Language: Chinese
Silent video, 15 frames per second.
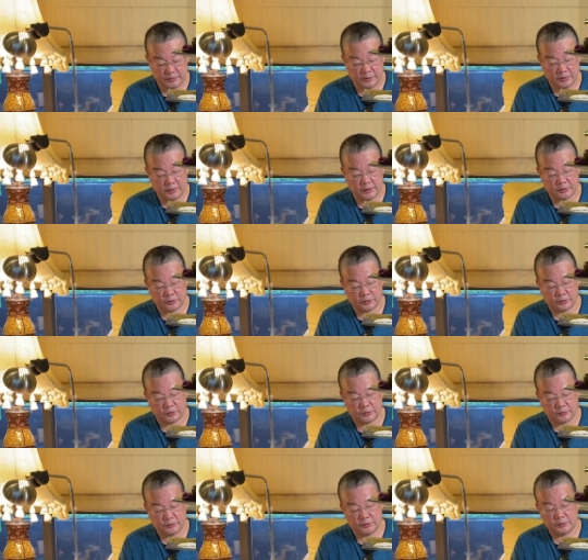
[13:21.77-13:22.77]
那
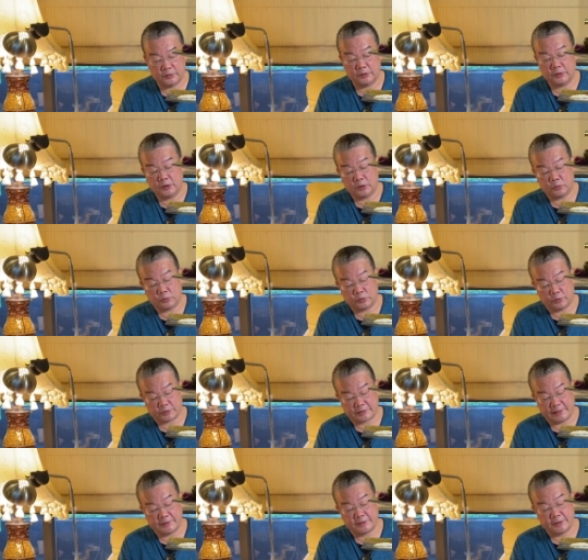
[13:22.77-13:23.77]
就无有
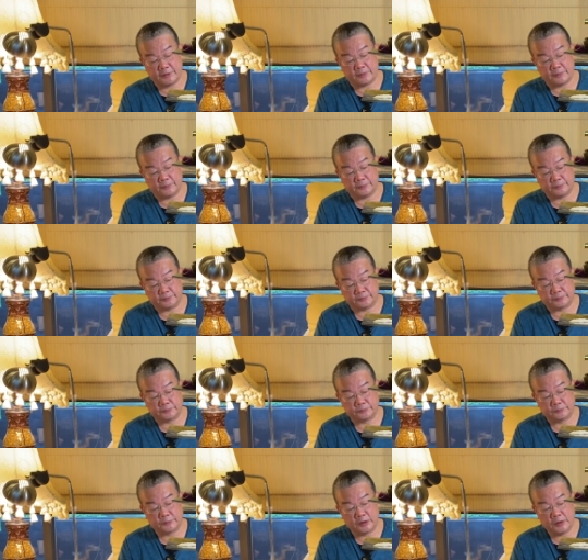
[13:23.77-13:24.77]
三圣，
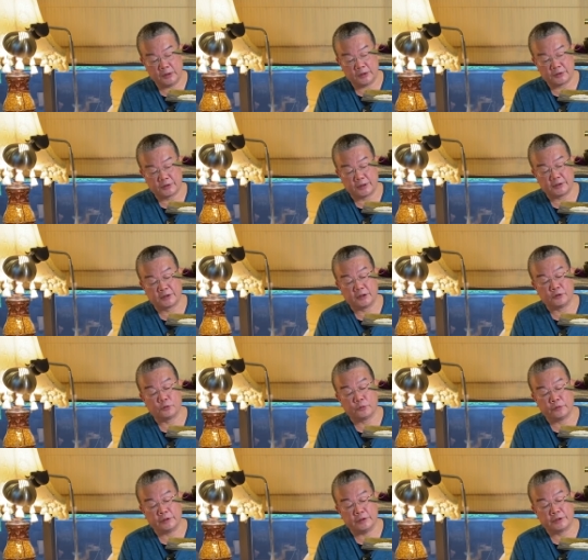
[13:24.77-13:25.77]
三圣
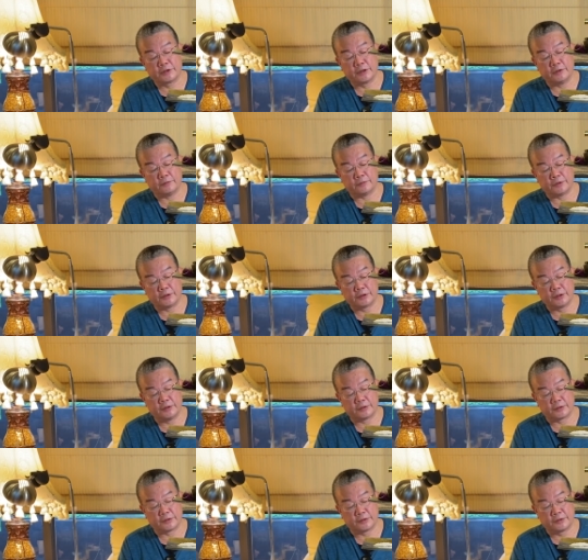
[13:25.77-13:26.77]
入一圣，一圣
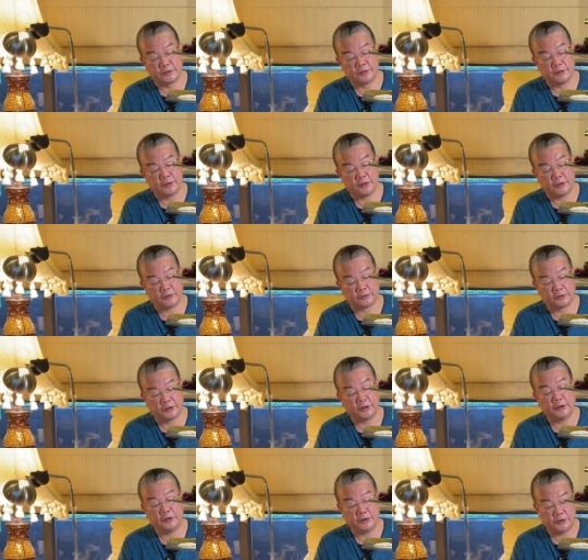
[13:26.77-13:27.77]
只是第
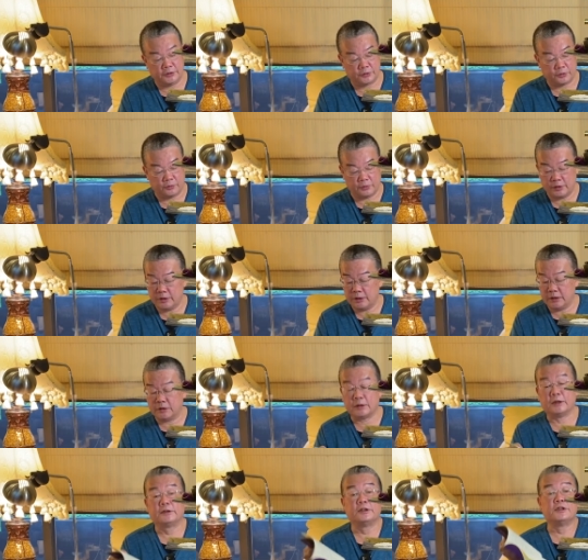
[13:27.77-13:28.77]
一义众。
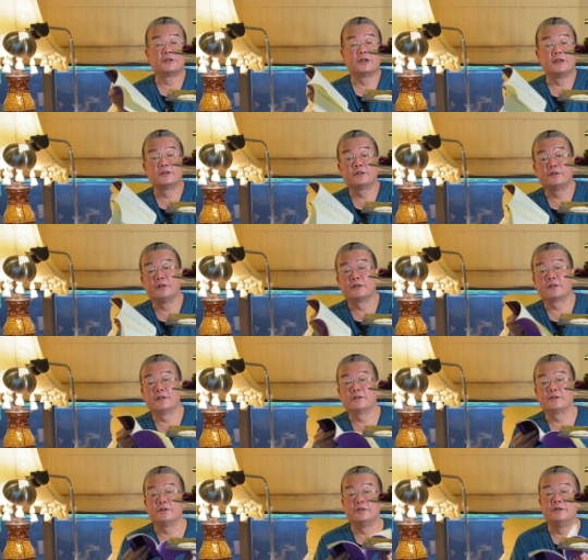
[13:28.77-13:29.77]
那第三十页、三
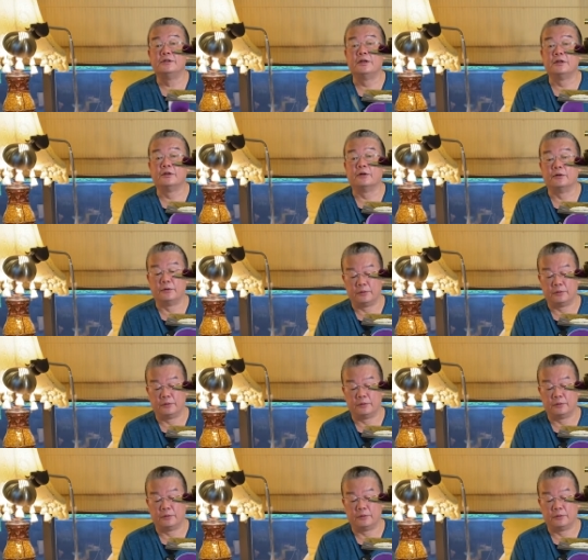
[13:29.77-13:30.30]
十一页有，